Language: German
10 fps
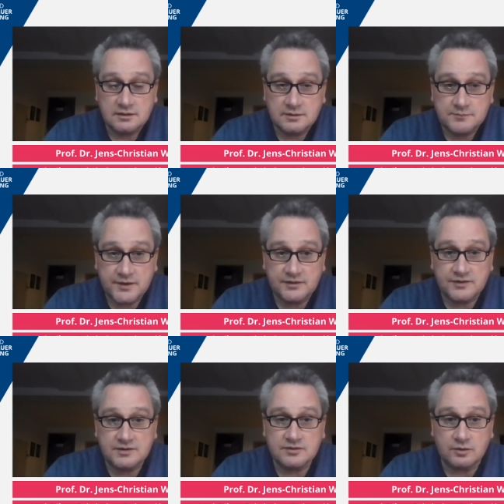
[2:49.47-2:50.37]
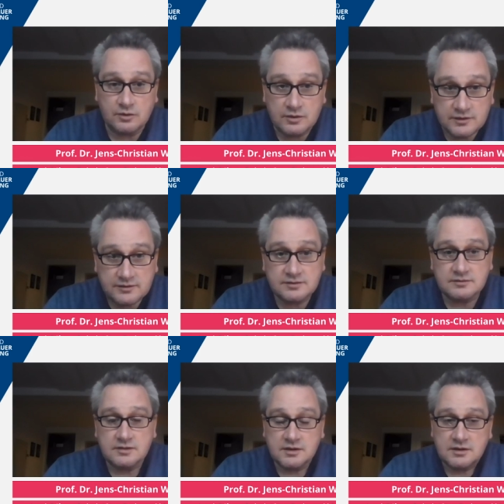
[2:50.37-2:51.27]
Ähm, es sind
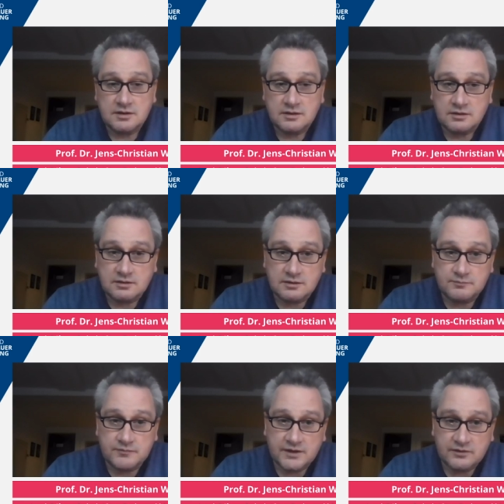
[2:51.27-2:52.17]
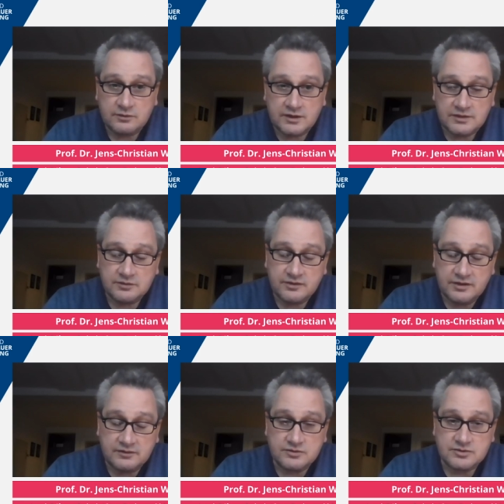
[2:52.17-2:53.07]
Orte ähm,
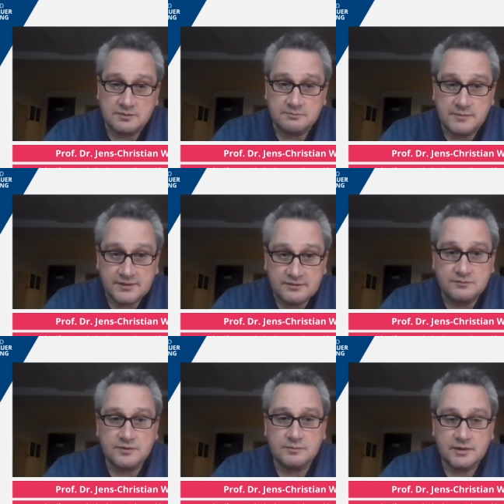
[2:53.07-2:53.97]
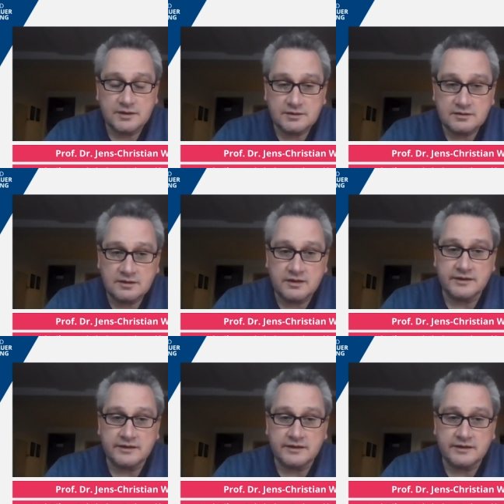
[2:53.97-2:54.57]
nationalsozialistischer Massenverbrechen,